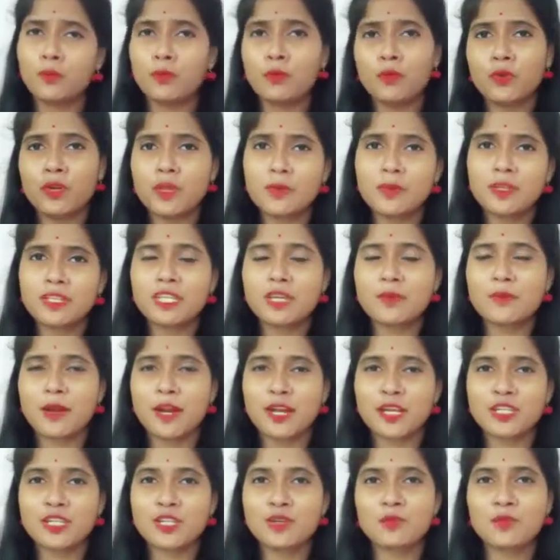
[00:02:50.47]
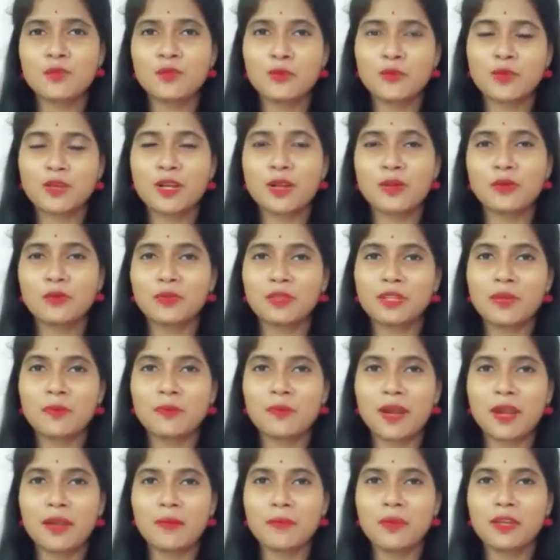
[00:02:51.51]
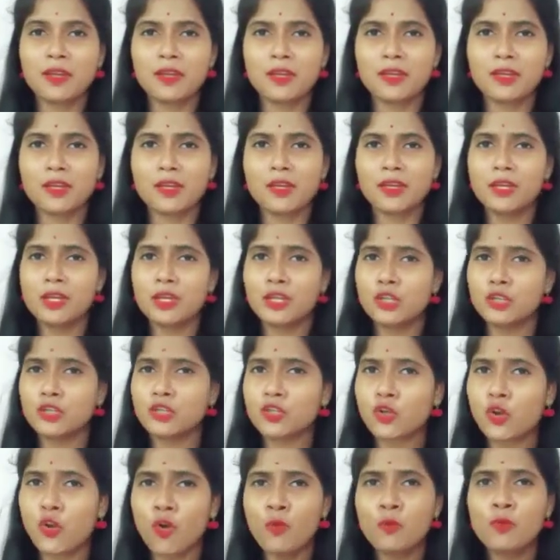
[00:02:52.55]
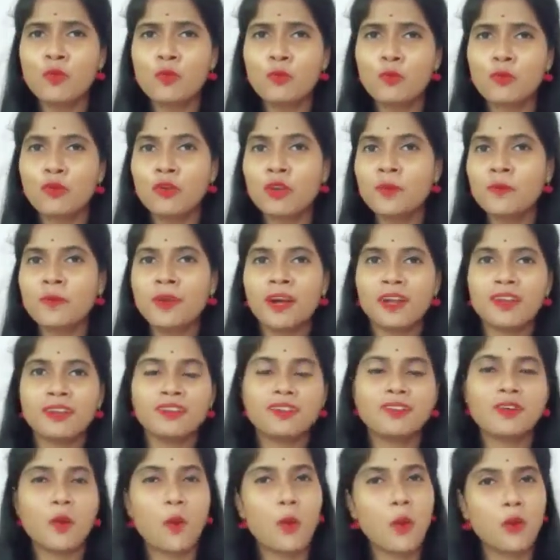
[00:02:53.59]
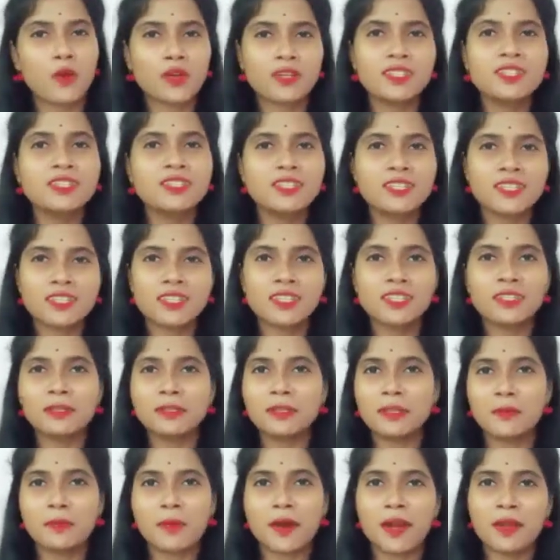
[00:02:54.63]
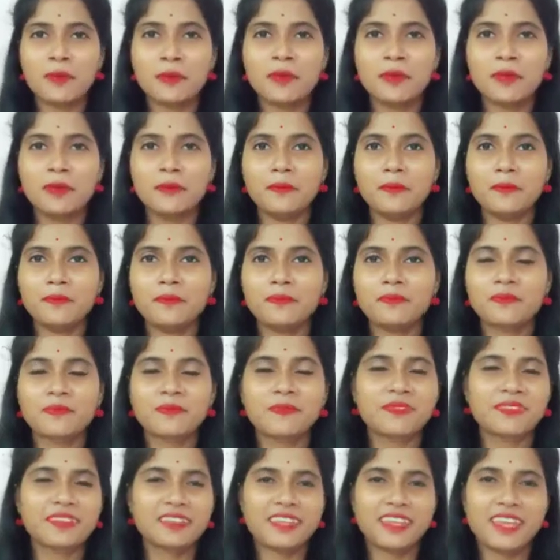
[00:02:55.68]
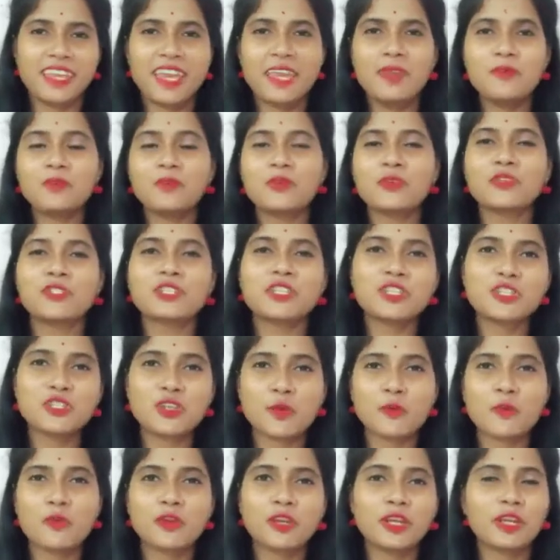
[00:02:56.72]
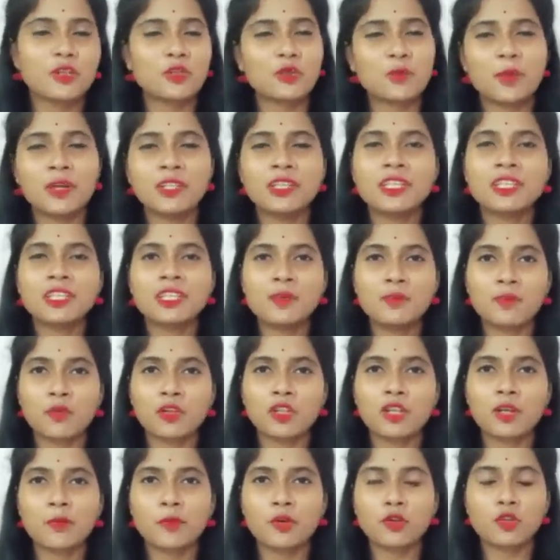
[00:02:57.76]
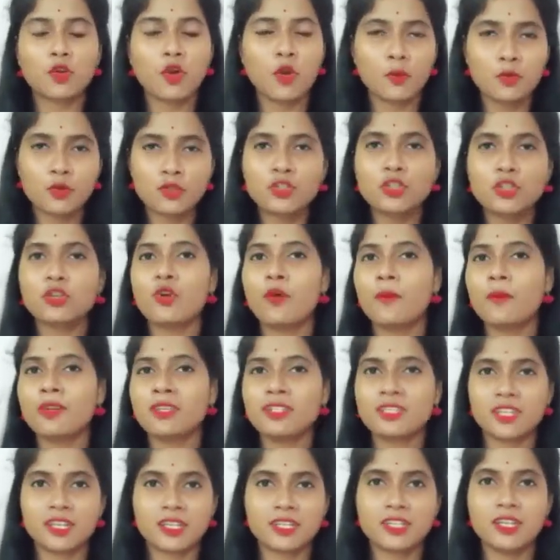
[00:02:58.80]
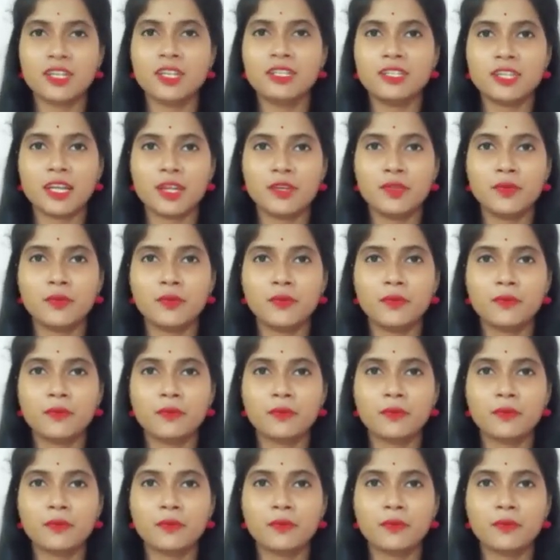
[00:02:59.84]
পরিবেশের ভারসাম্য রক্ষা করতে পারবে সম পরিমাণ অক্সিজেন কি দিতে পারবে এই প্রশ্নের সপক্ষে তোমাদের কি মতামত অবশ্যই কমেন্ট সেকশনে জানিও